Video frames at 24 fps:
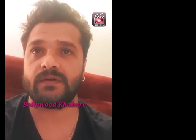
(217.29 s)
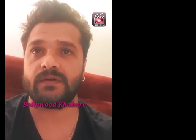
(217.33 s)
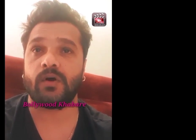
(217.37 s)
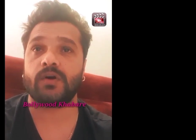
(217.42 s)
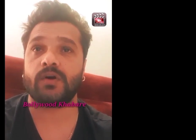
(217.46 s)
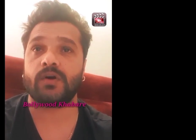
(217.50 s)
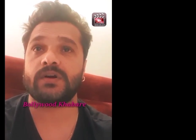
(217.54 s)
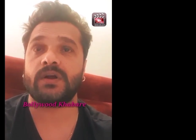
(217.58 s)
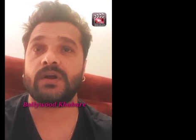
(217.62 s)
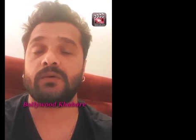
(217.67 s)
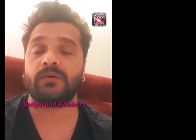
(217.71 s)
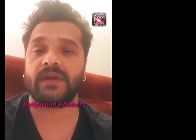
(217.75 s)

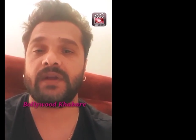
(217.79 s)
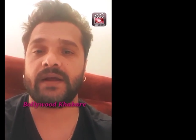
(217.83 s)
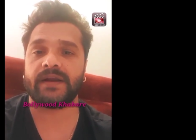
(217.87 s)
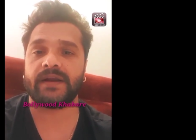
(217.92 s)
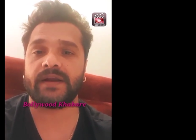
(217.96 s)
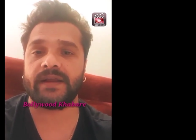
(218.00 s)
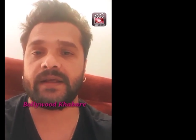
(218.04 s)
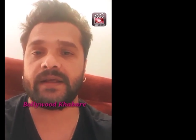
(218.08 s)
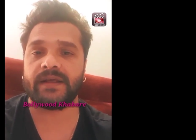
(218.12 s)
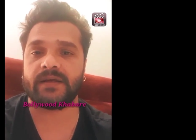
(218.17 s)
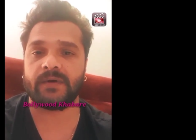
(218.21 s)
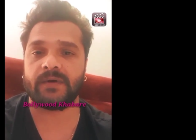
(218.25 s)
लॉकडाउन
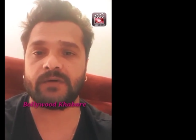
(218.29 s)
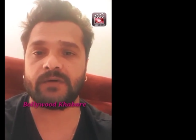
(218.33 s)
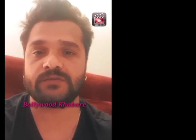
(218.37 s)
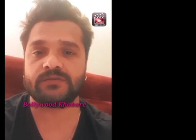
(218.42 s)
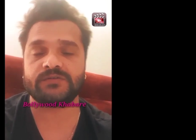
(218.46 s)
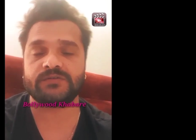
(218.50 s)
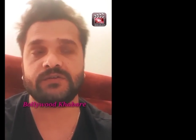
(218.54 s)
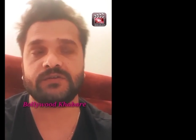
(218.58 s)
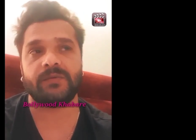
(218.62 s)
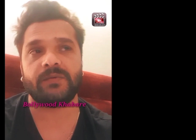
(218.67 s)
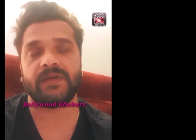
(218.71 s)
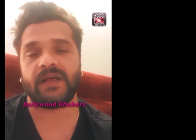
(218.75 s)
लगने के
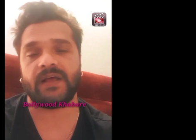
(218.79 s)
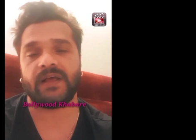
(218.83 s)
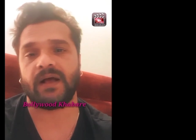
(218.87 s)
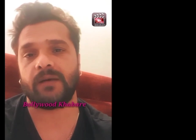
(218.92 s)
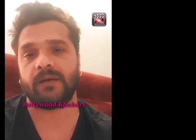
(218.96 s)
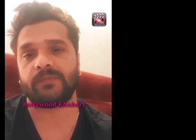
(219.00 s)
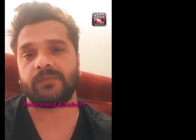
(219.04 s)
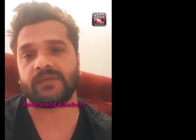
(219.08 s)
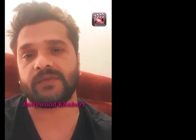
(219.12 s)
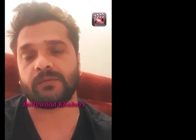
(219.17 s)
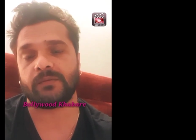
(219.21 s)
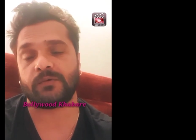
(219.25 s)
बावजूद भी
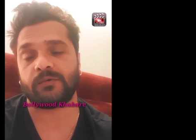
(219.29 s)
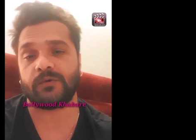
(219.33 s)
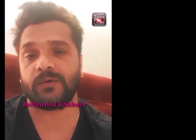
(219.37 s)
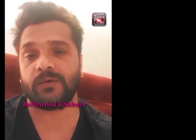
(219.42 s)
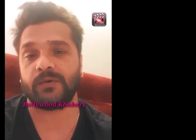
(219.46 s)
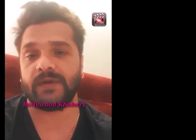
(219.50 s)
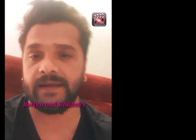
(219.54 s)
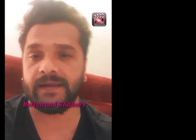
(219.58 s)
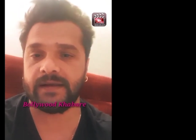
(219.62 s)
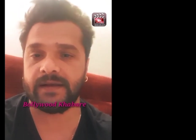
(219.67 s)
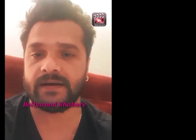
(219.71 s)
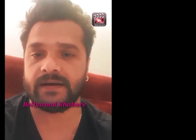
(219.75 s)
आप सबको
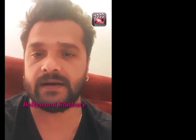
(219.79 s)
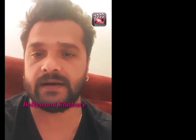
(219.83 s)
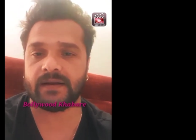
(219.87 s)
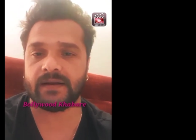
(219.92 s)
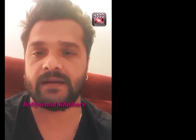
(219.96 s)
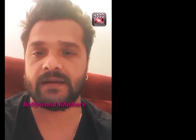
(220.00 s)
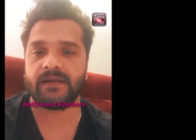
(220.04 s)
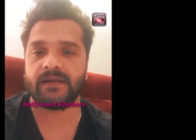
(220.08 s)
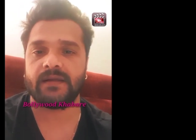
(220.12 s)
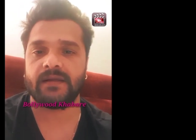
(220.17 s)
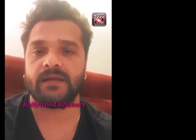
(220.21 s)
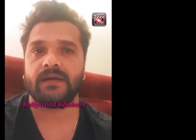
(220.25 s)
लेकर